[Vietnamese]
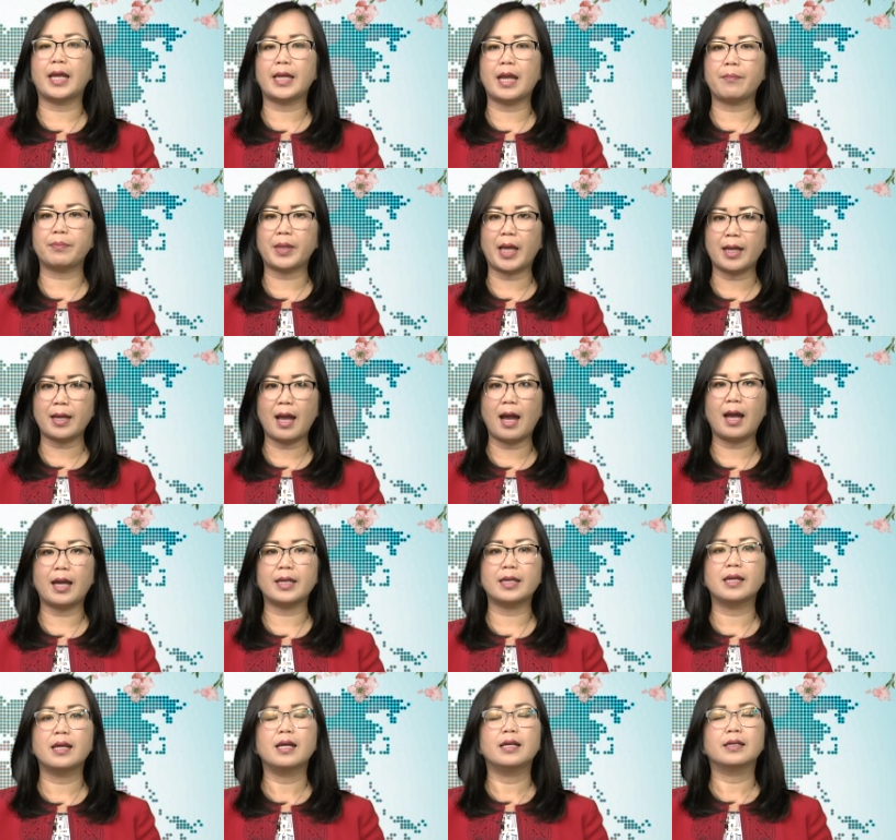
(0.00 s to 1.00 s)
ngày 5 tháng
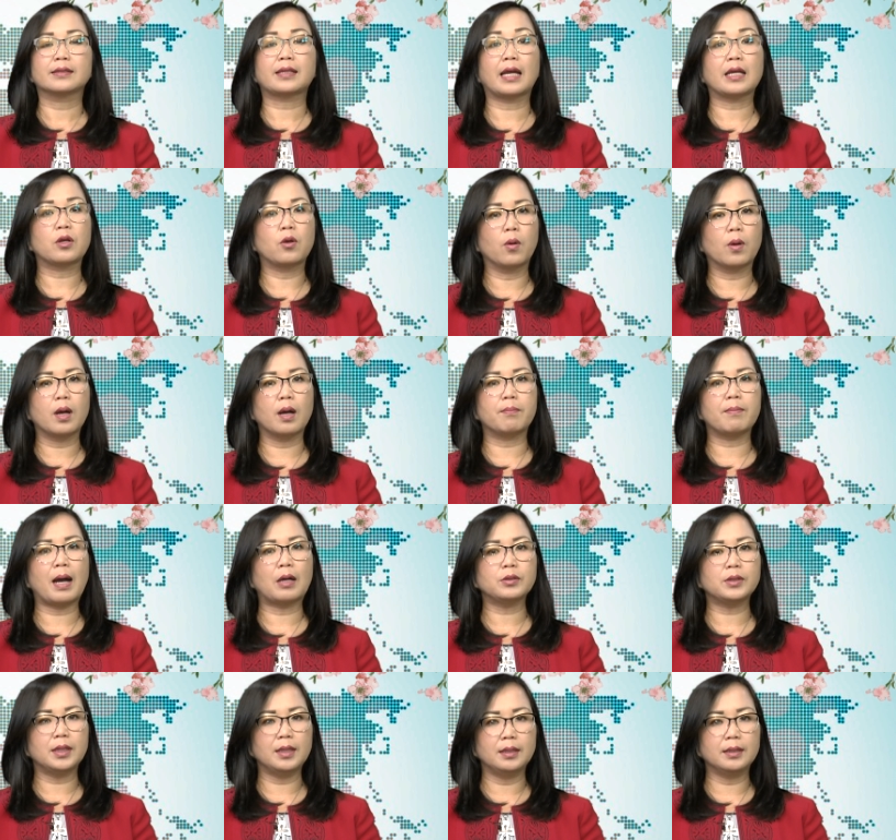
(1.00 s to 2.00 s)
2, tại cuộc họp
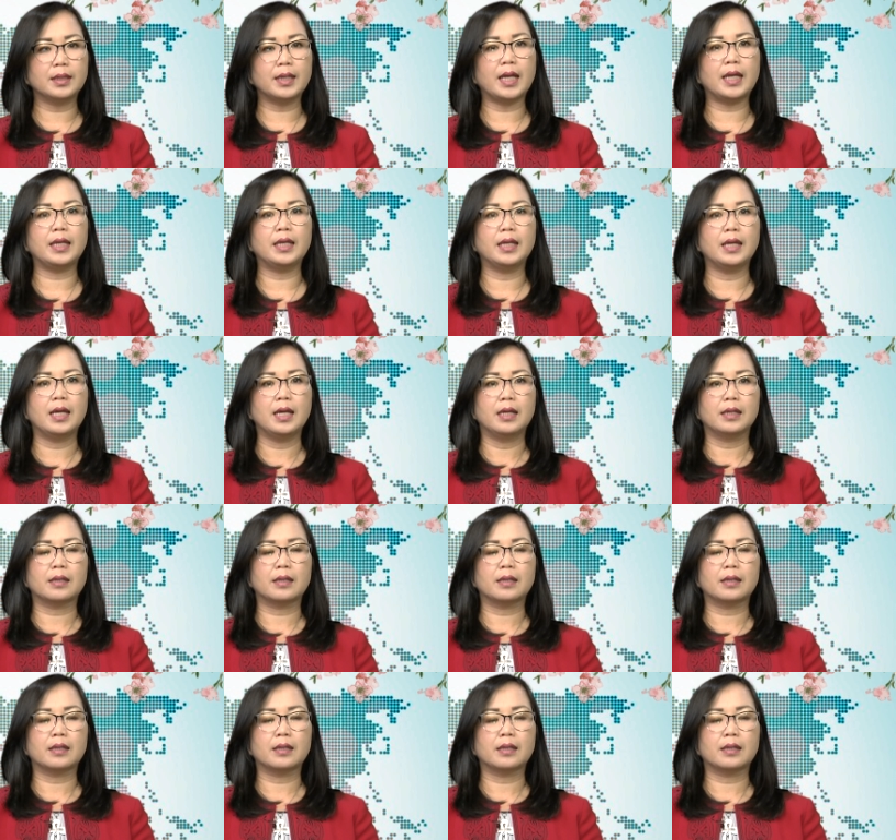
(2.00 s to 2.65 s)
báo thường kỳ,